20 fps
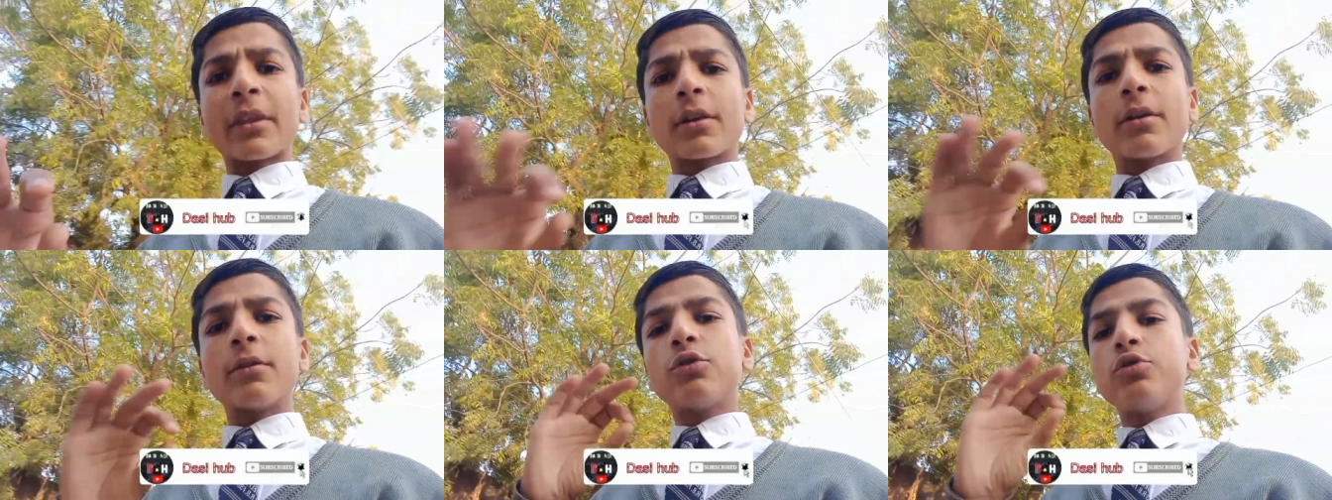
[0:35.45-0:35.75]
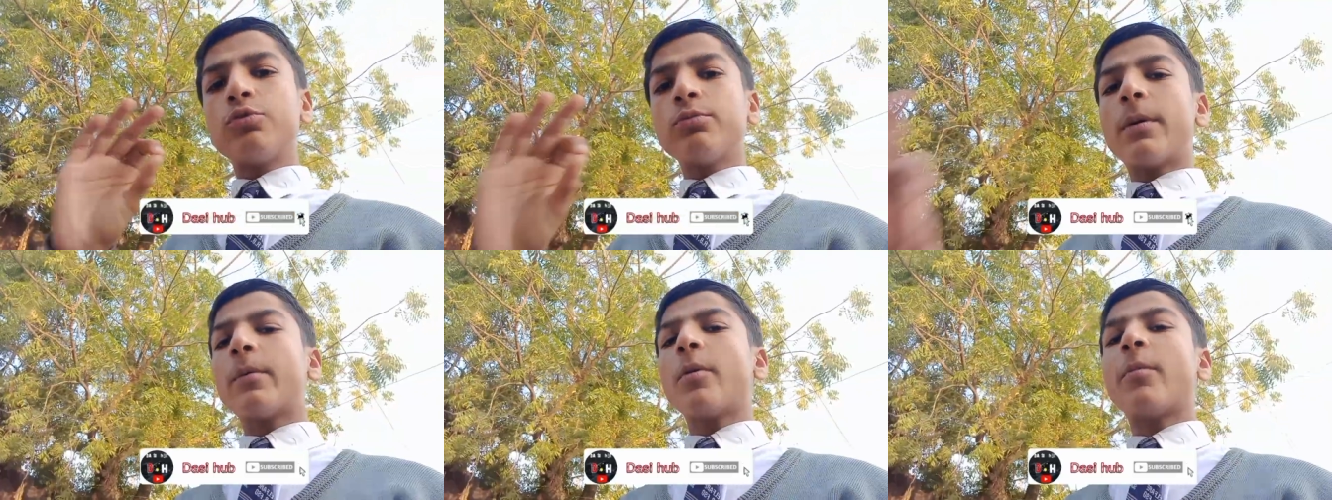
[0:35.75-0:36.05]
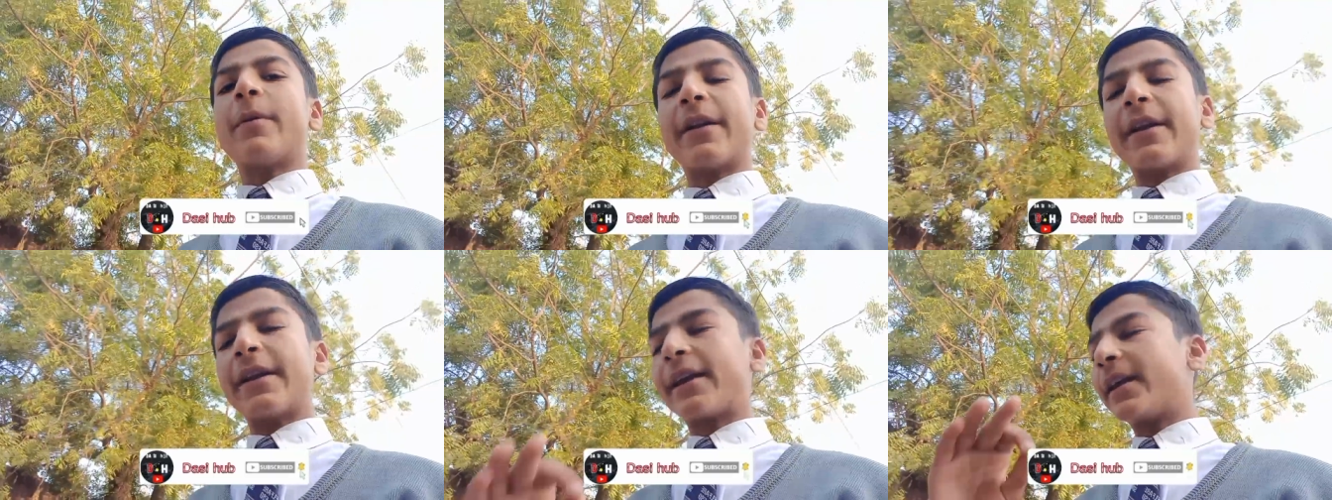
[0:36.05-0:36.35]
जुमा भी
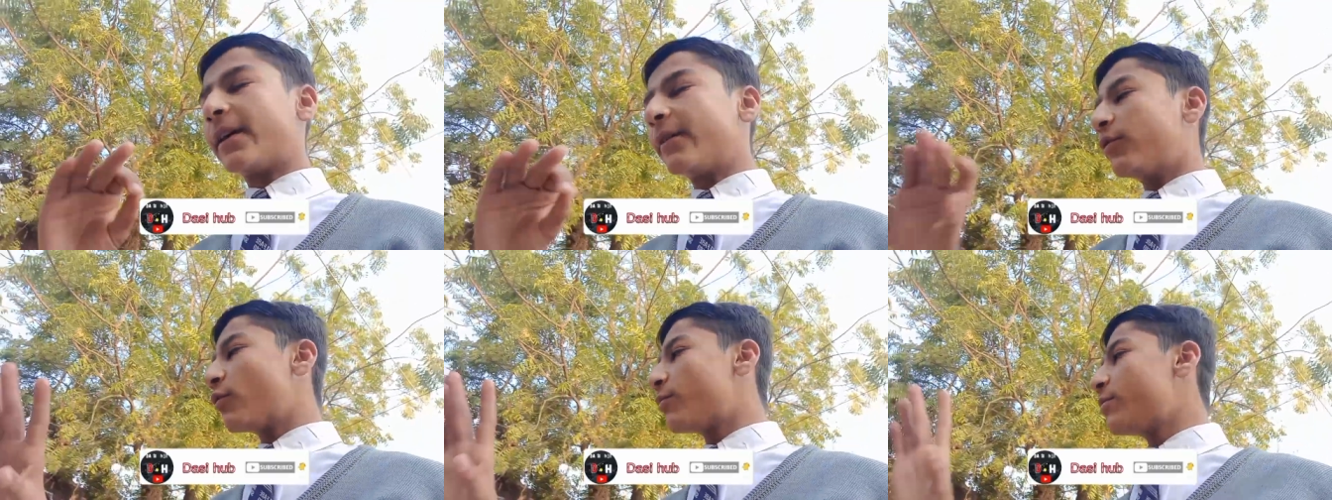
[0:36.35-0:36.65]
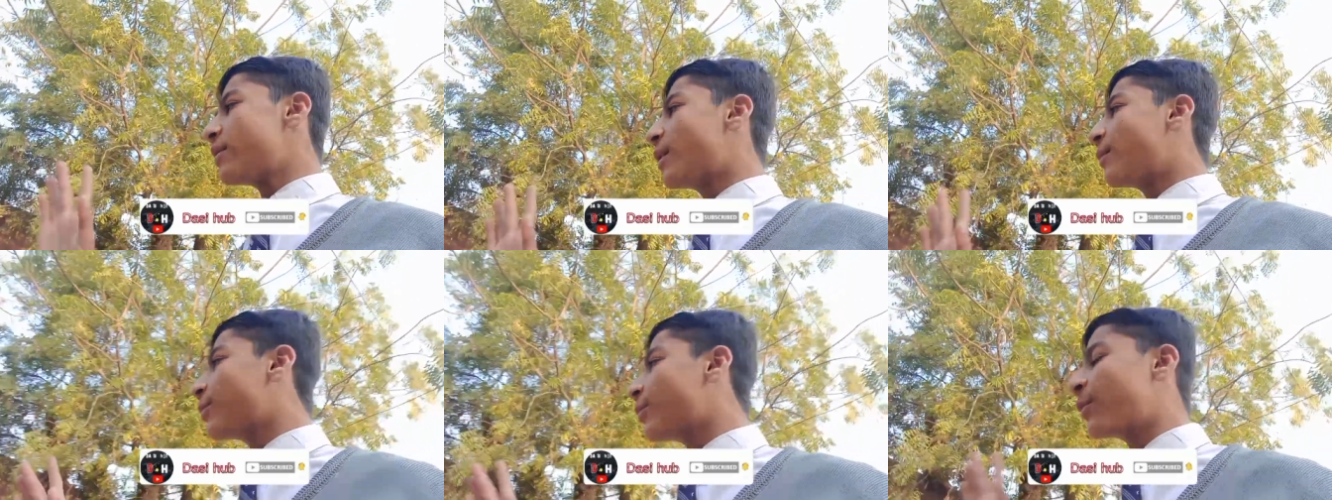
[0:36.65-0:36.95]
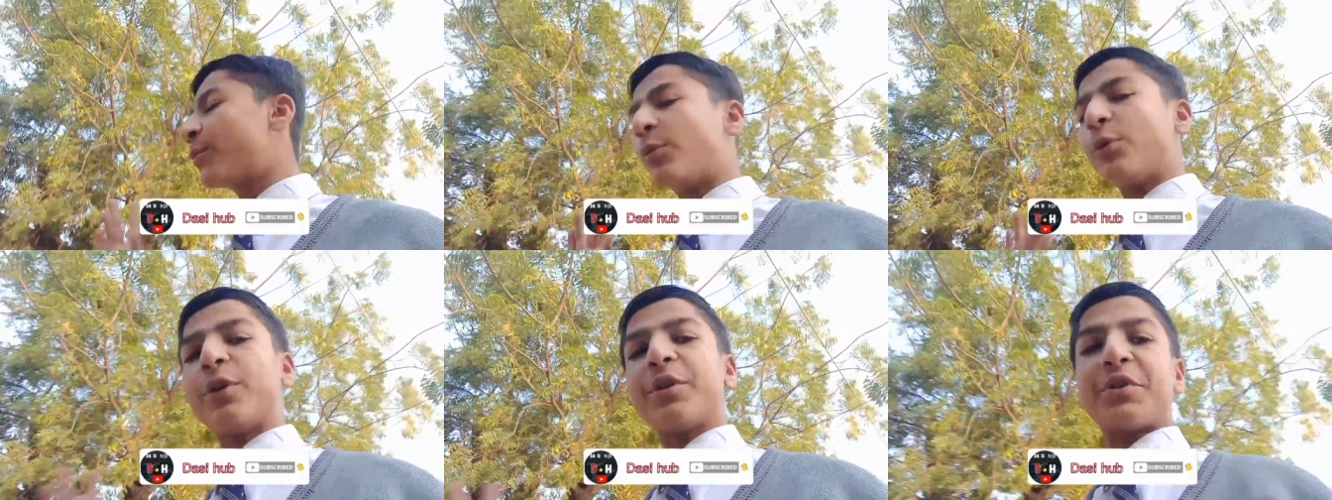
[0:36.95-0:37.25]
पढ़ेंगे वो भी आपको
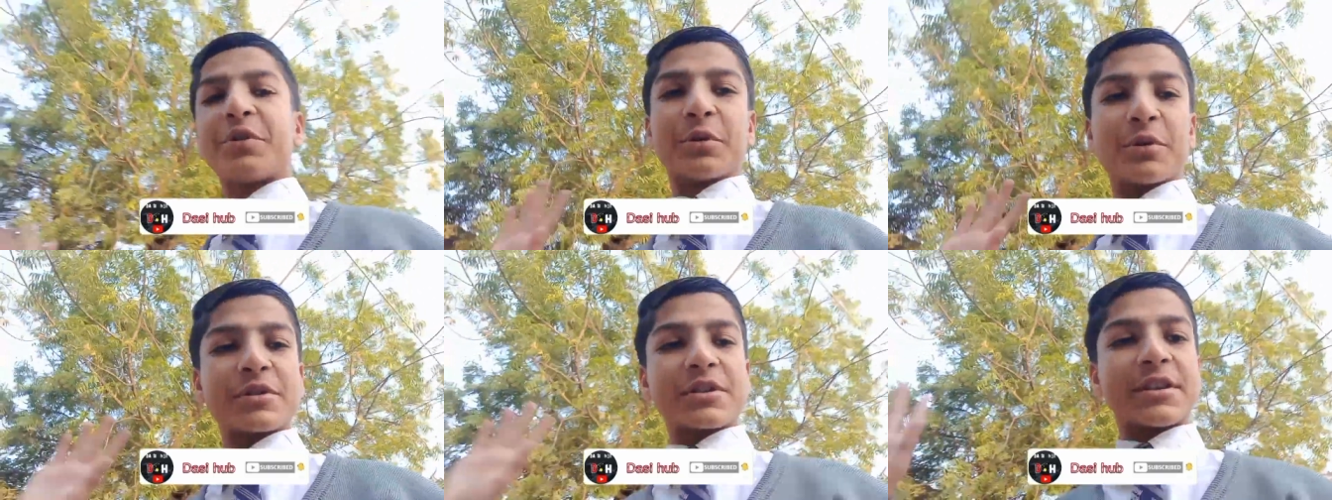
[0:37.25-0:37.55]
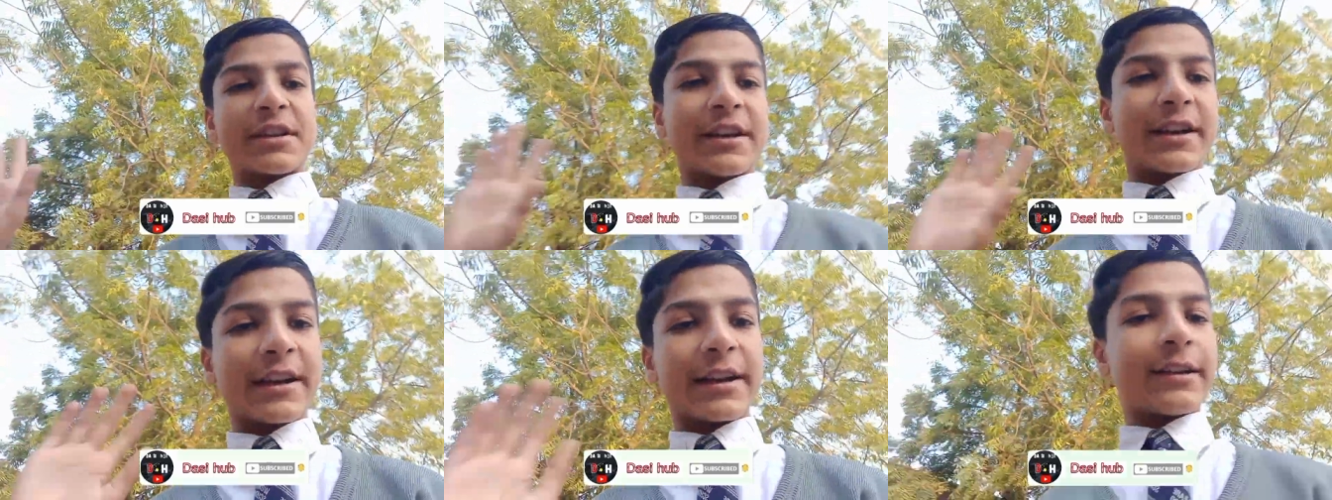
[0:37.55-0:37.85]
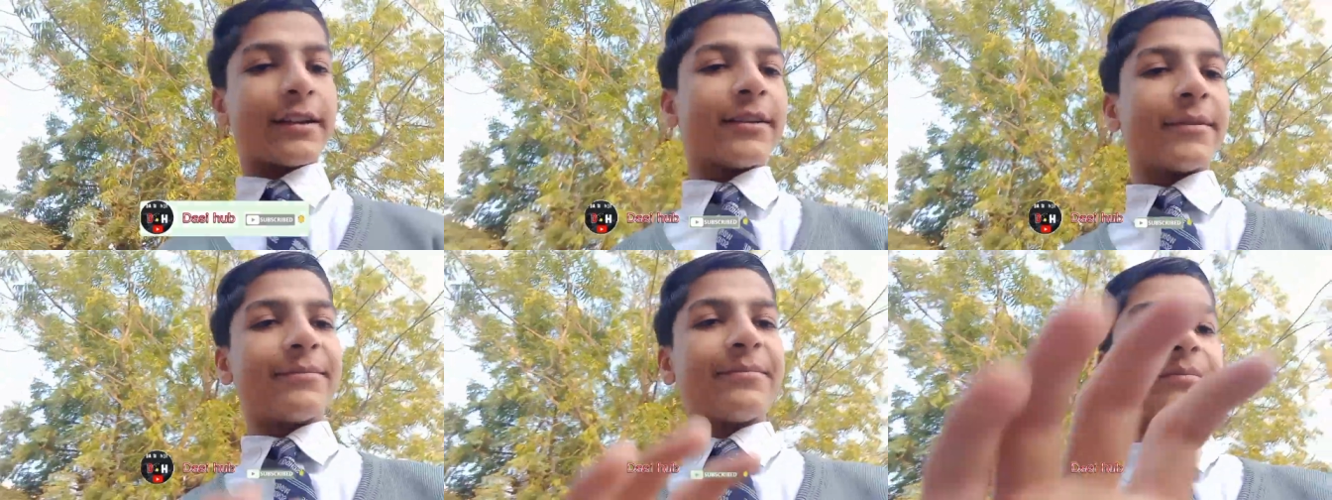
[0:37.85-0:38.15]
पूरे शोर
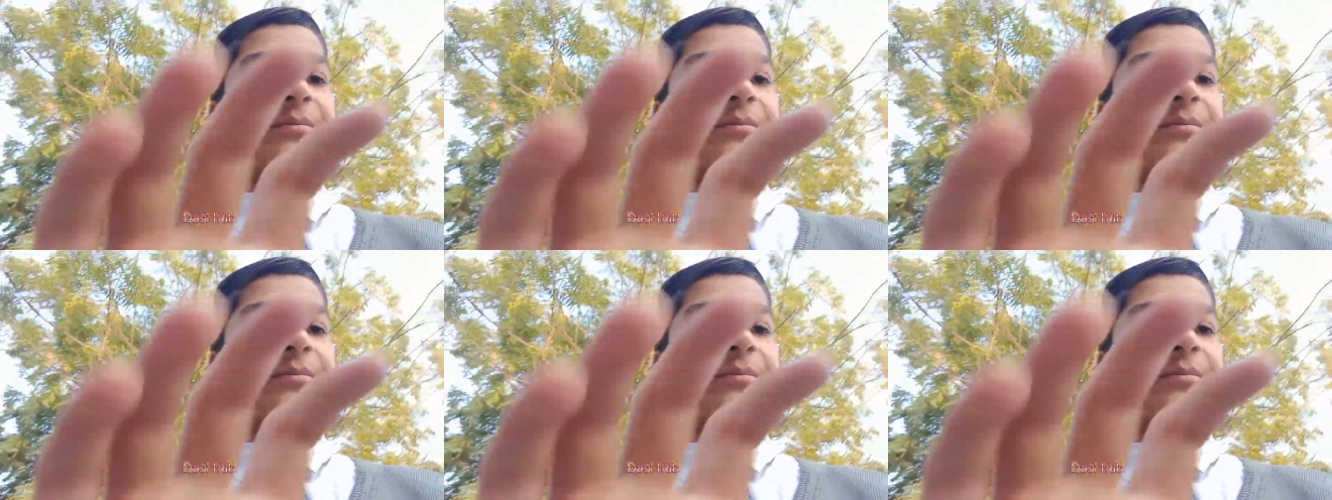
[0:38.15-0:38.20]
सिखाएंगे